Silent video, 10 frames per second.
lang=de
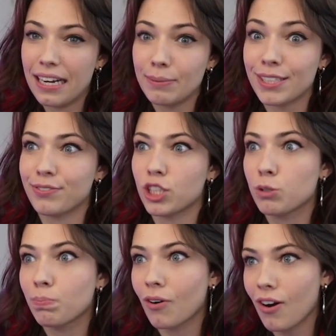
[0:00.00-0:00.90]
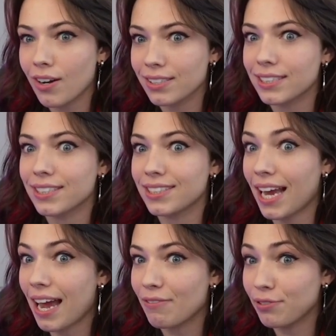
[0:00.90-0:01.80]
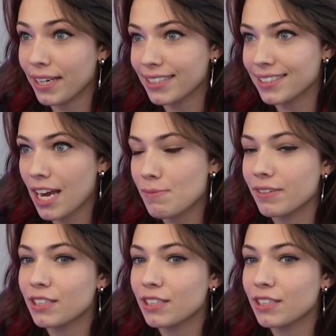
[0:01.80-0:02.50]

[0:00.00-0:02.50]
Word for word: Dann habe ich ihr versprochen, dass ich sie FaceTime,